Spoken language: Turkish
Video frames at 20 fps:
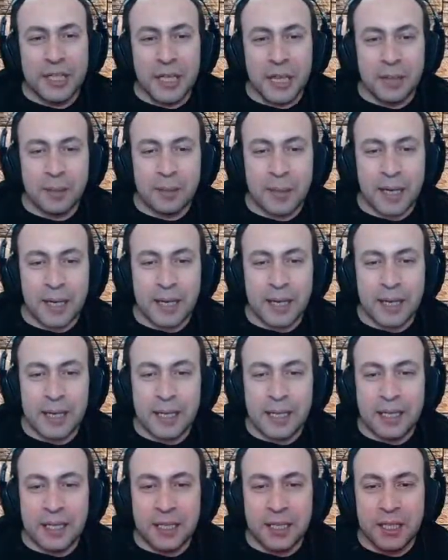alma.
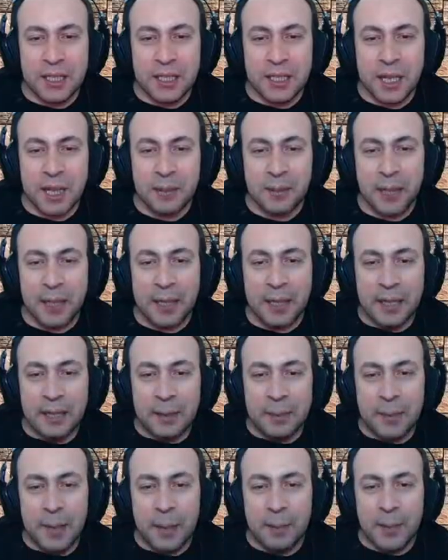52 kill alma.
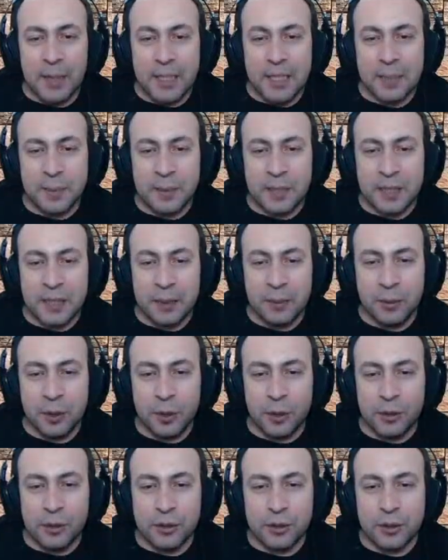Ben maçı bitireyim ne
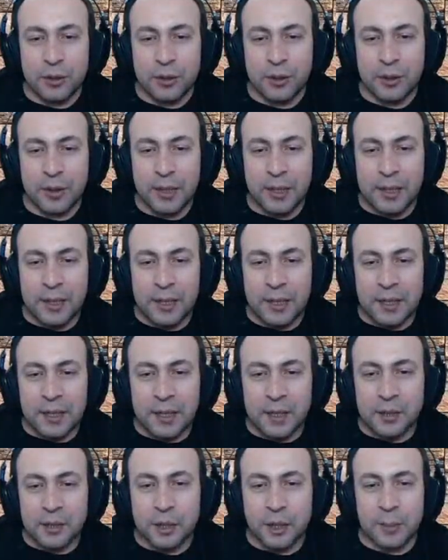olursun.
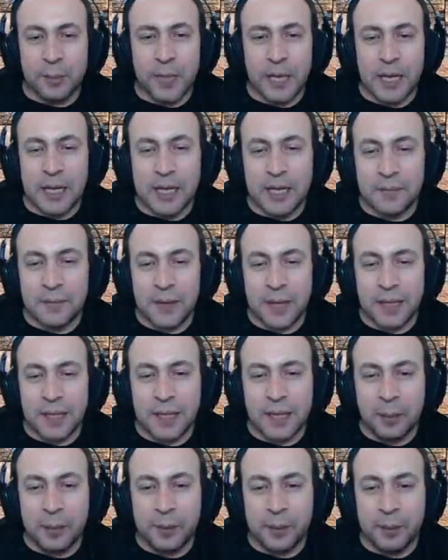Şöyle bir 50
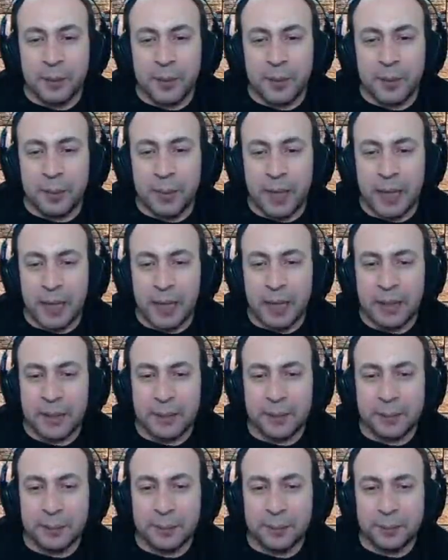fark yaptım diyeyim ya.
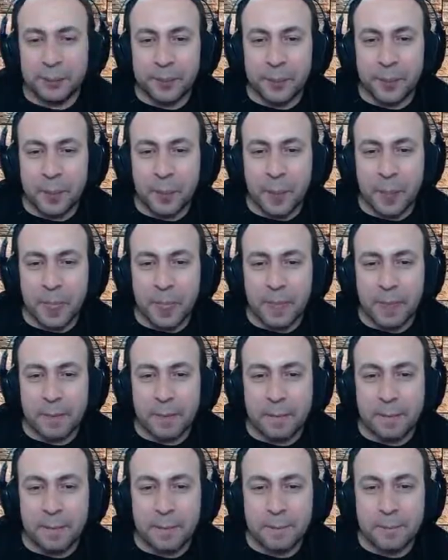Önümde
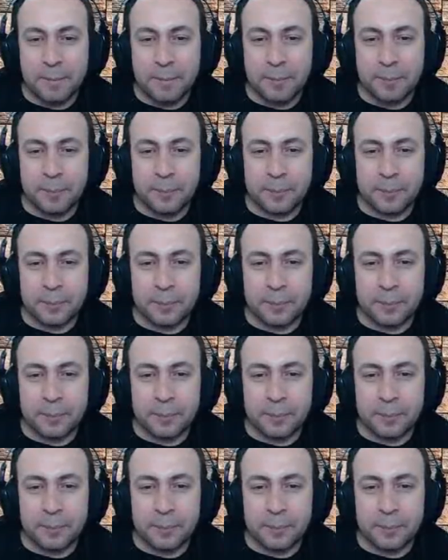şu anda abi.